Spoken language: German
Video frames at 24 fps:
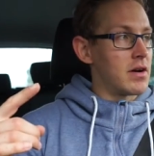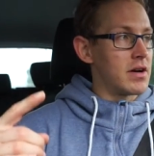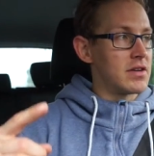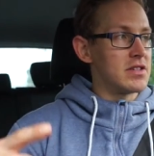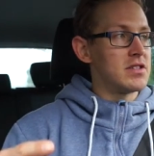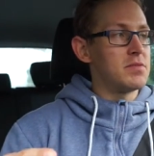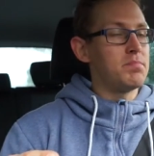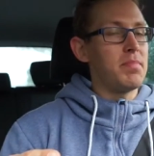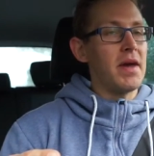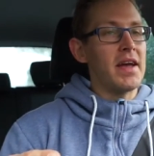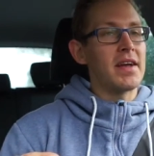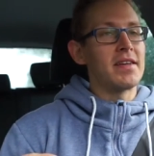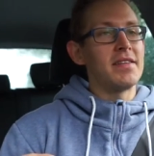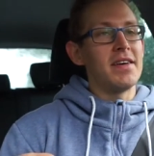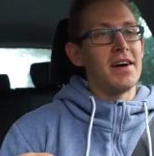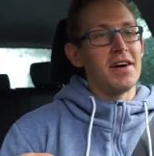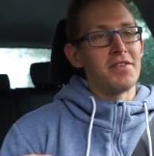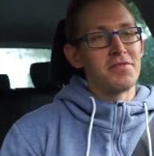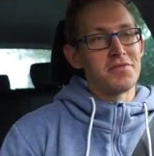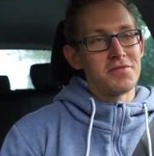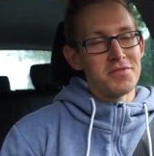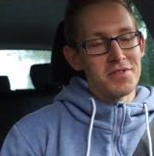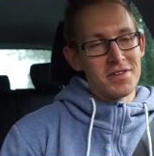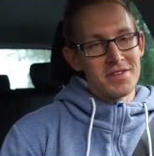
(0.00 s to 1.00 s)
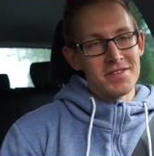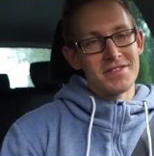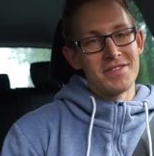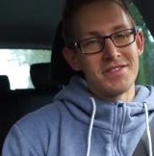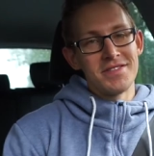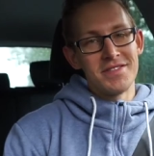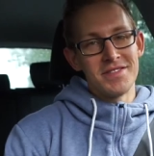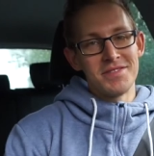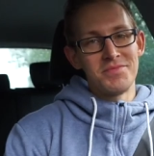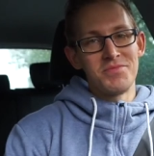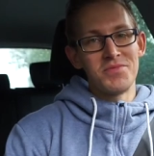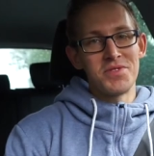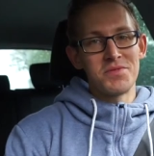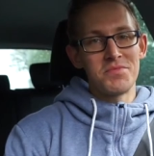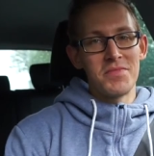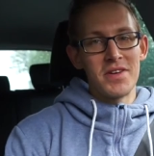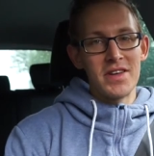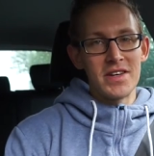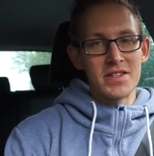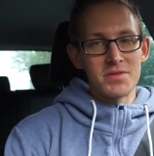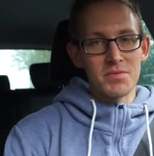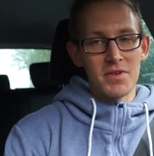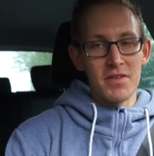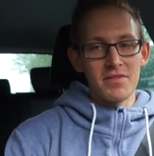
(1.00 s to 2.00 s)
Respekt dafür, ja, ne, muss
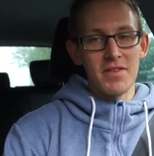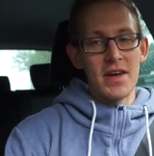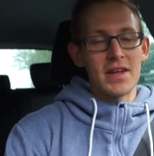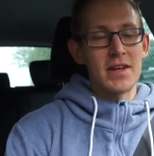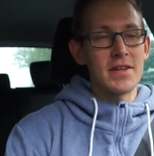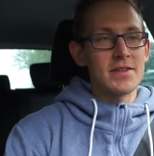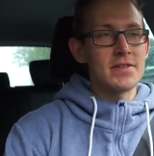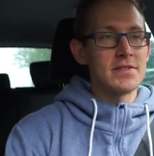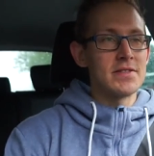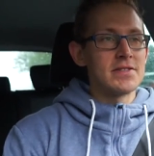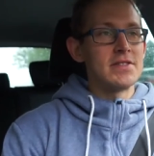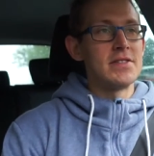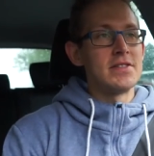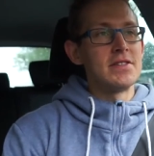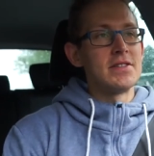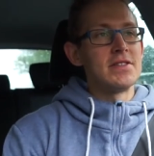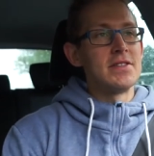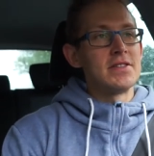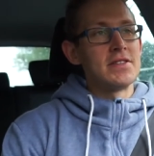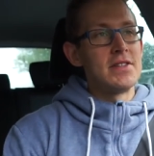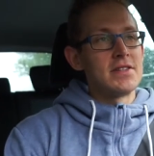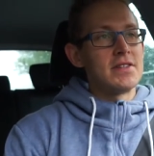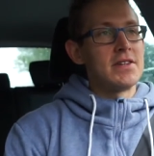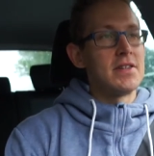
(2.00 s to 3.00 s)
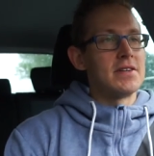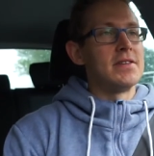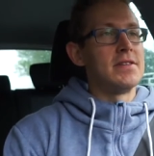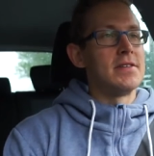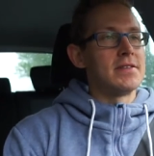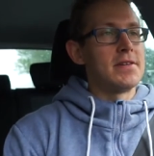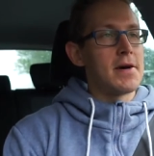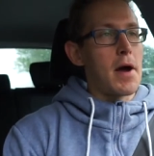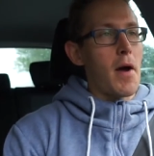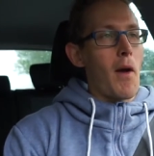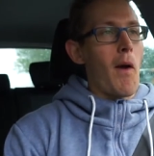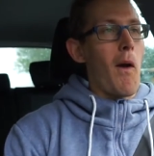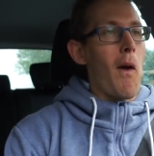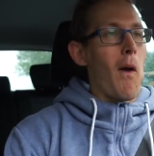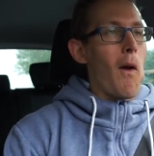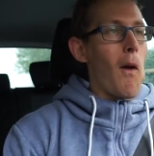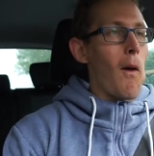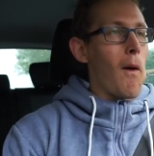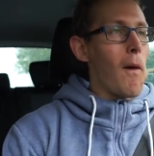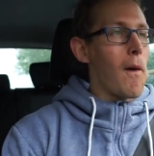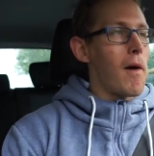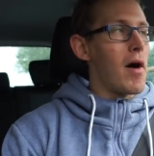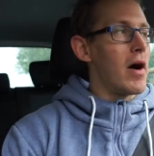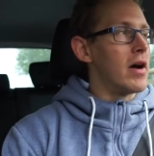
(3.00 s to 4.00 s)
man erstmal werden.
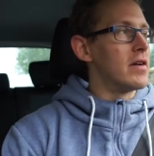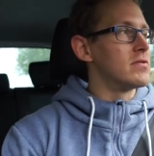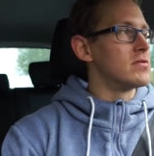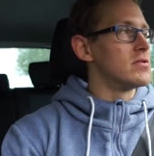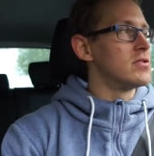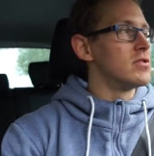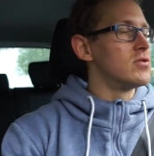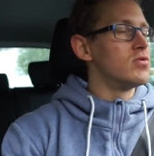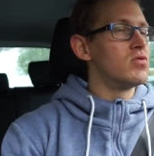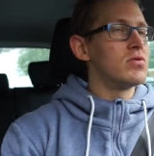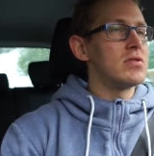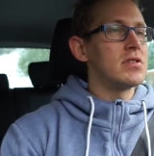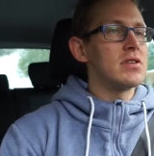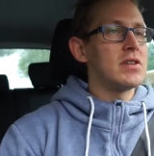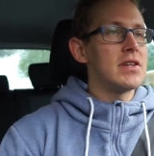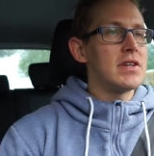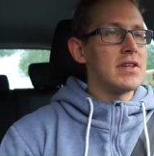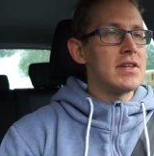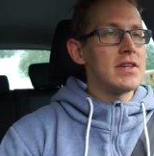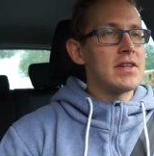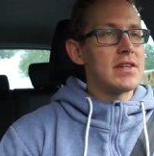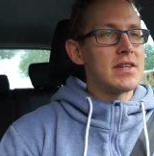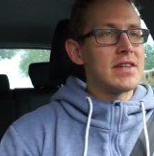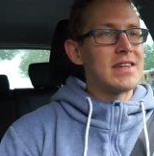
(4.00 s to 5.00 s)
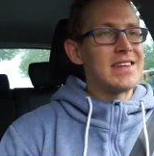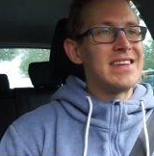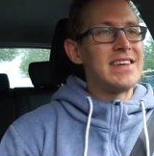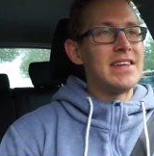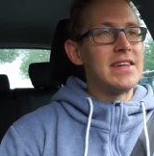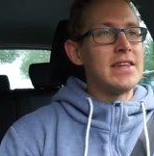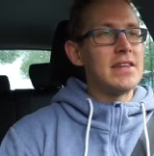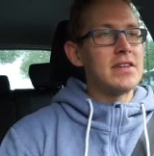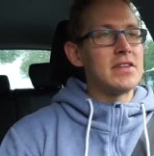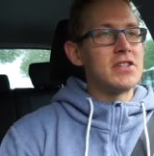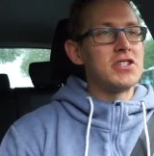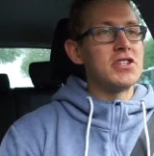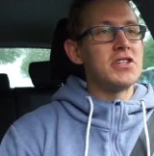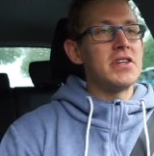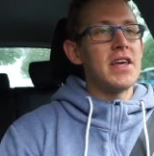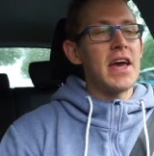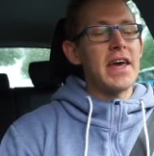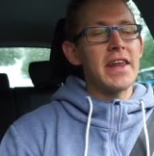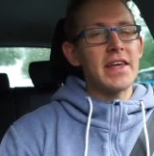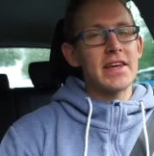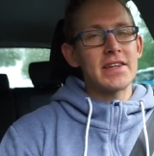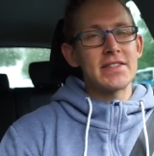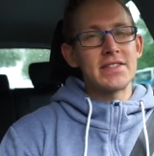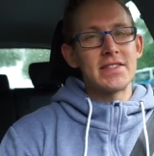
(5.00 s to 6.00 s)
Äh, also die guten Gen Gen
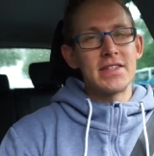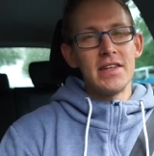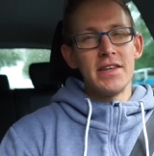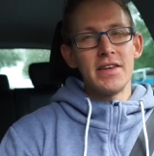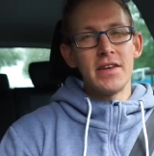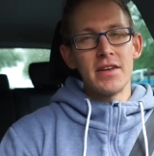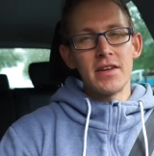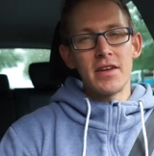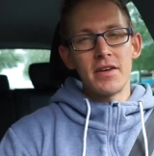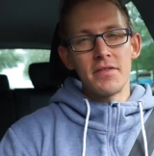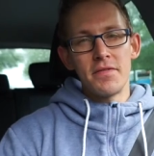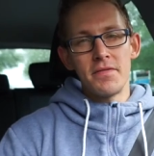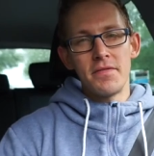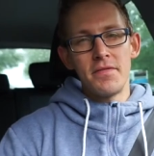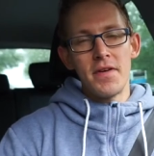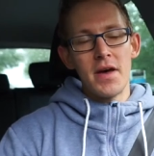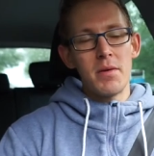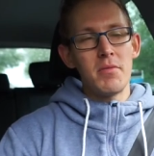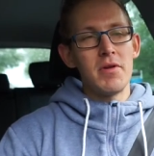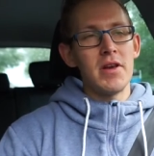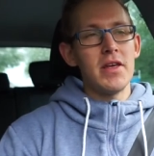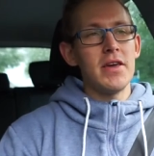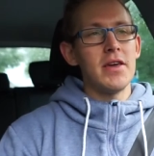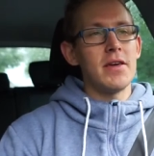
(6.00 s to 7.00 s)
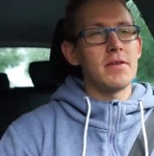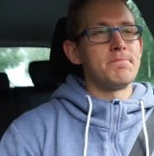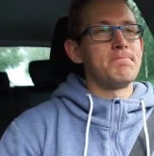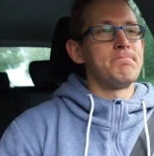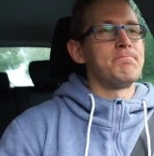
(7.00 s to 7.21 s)
Generics liegen in der Family.